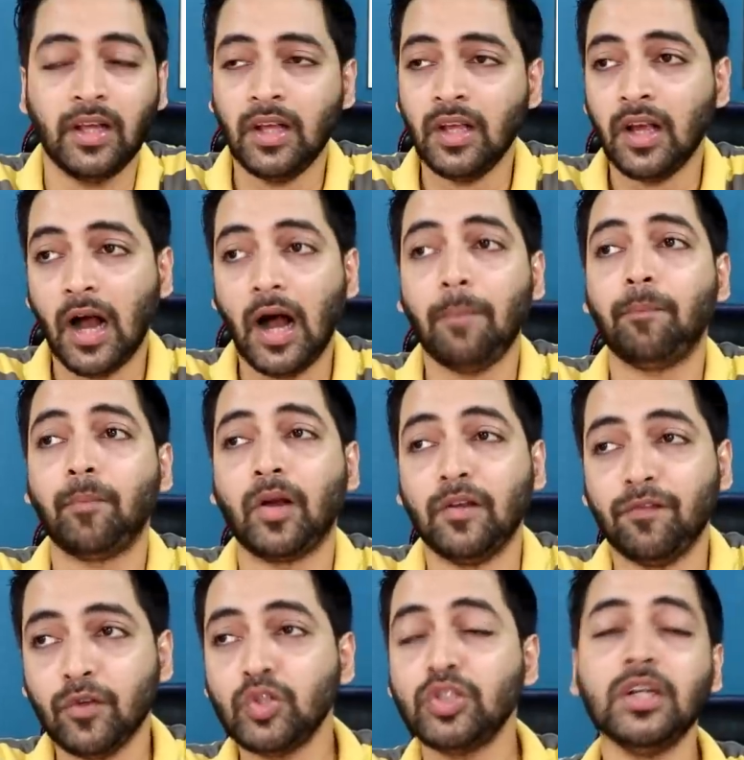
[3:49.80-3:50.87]
है अब
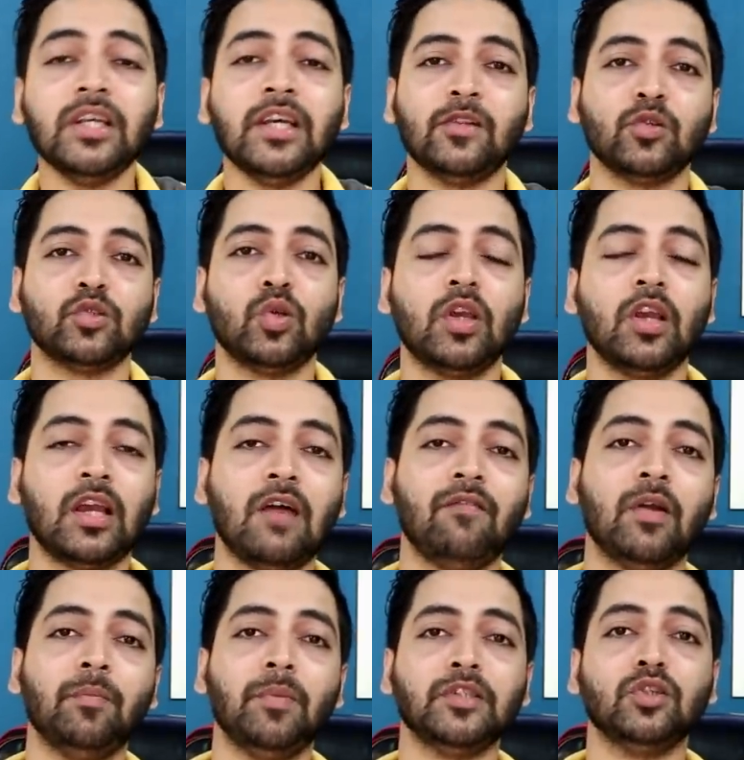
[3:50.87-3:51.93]
कंफ्यूजन ये दोस्तों कि क्या
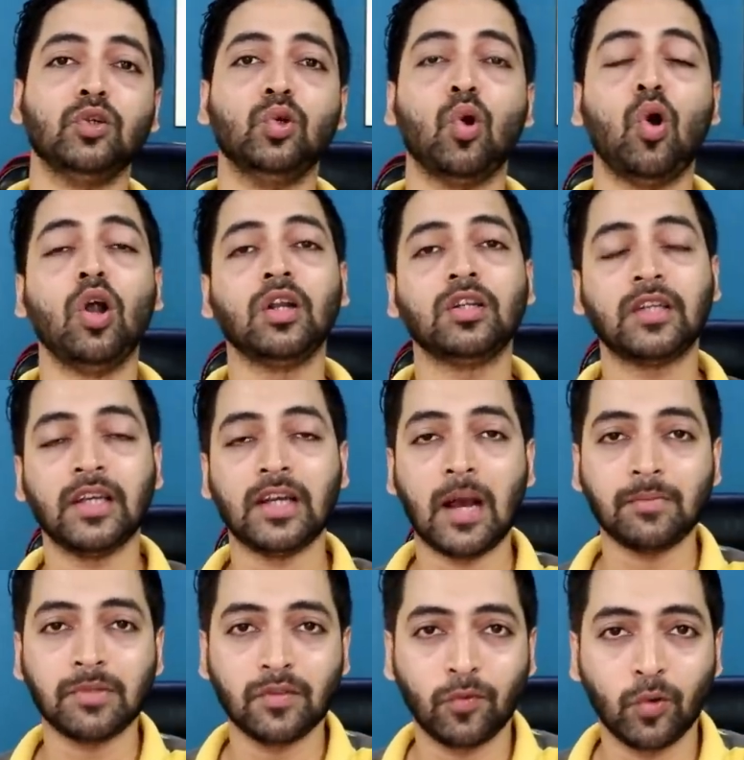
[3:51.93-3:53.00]
वन प्लस नॉड के
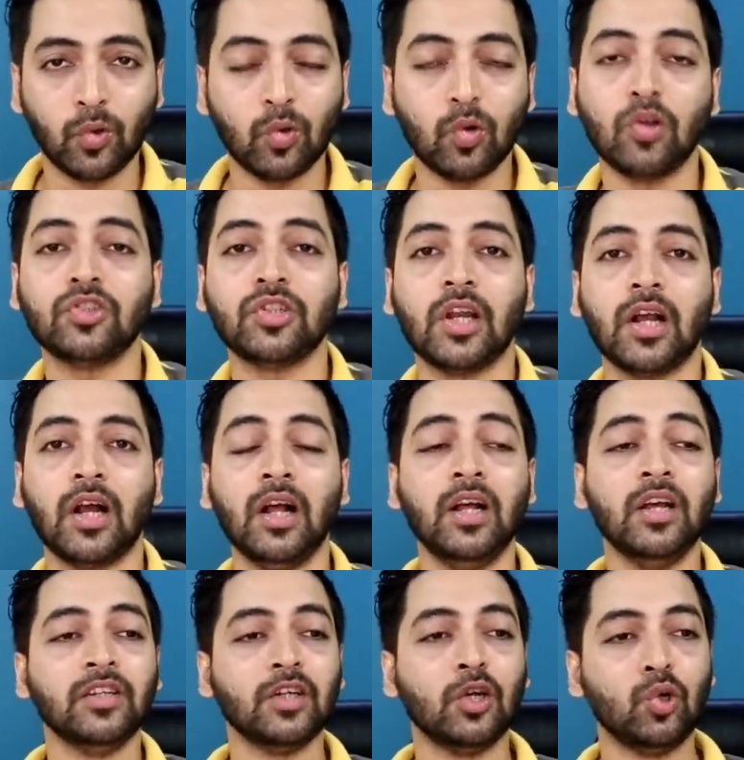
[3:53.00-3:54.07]
नाम से फोन को लॉन्च करेगा
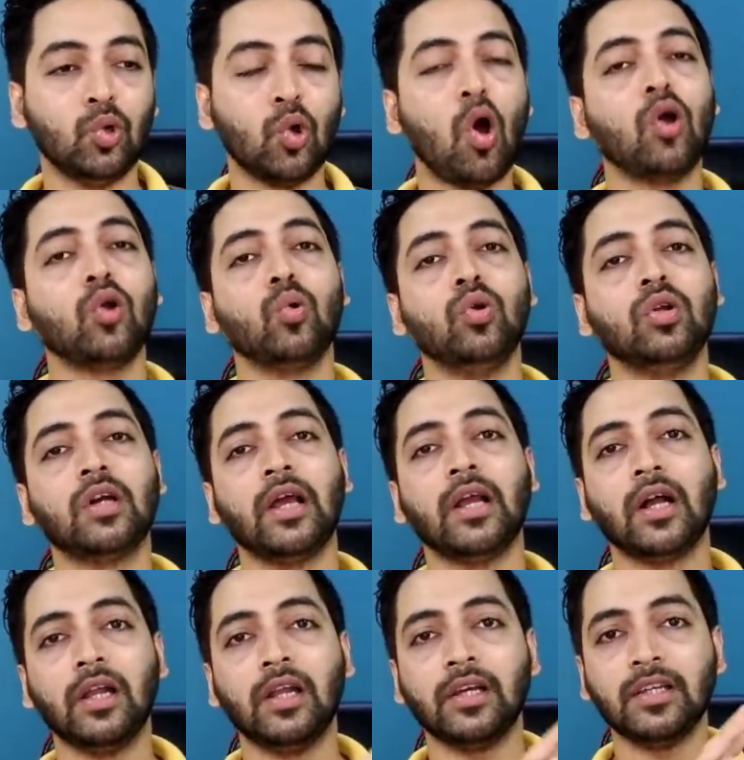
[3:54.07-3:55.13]
या नॉड उनका
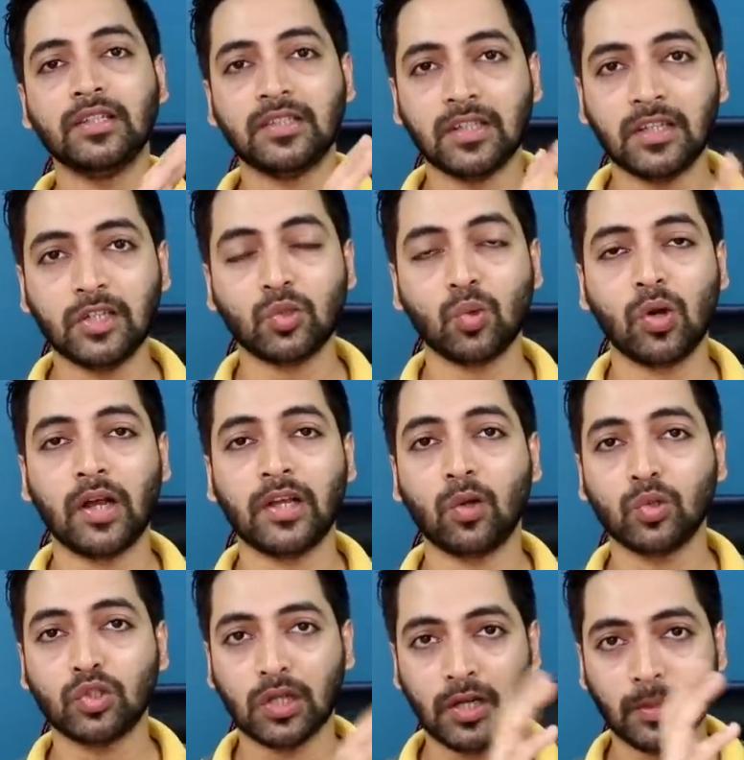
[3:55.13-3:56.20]
एक अलग ही सीरीज होगा या
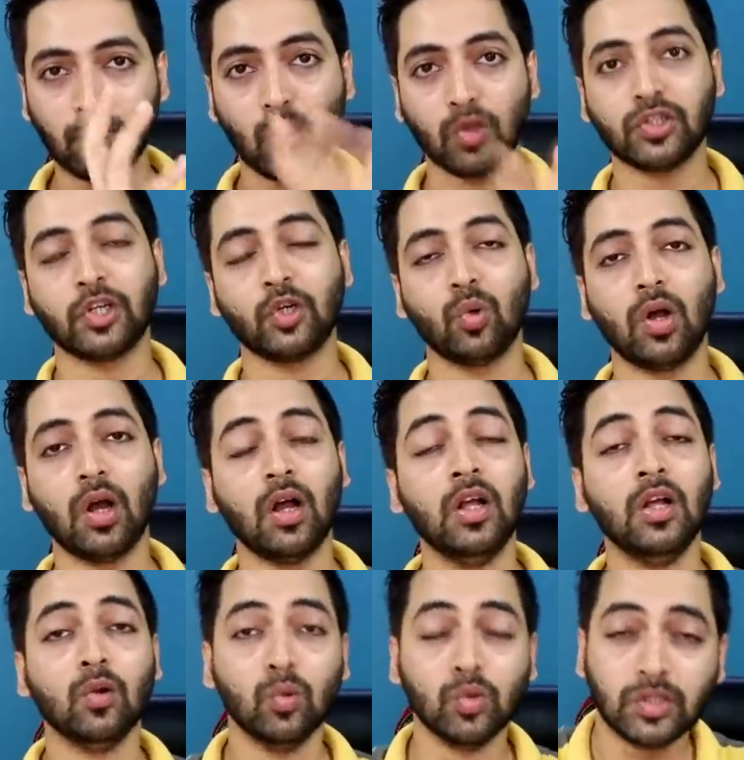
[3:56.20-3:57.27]
कुछ अलग प्रोजेक्ट होगा
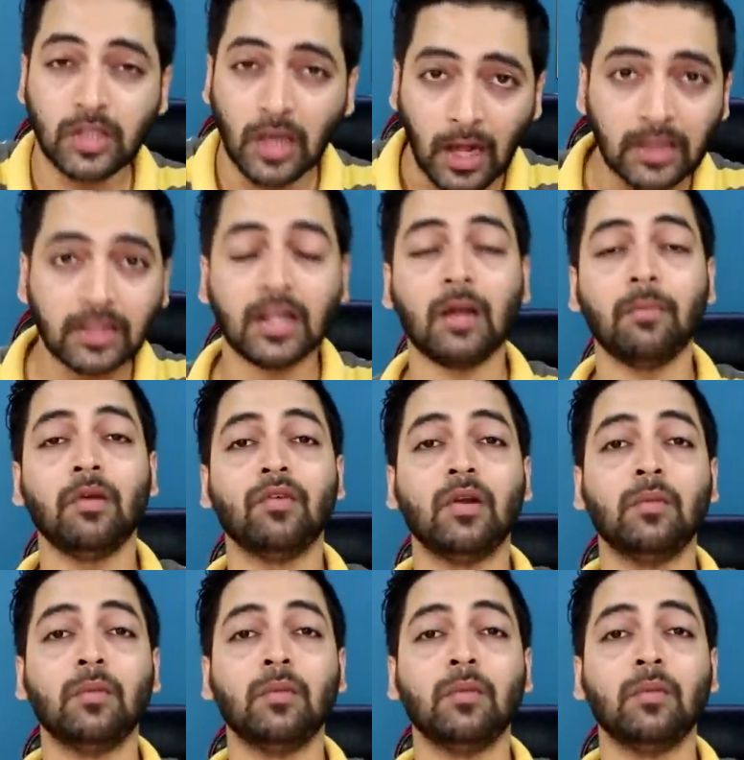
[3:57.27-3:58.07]
उसके अंदर हमें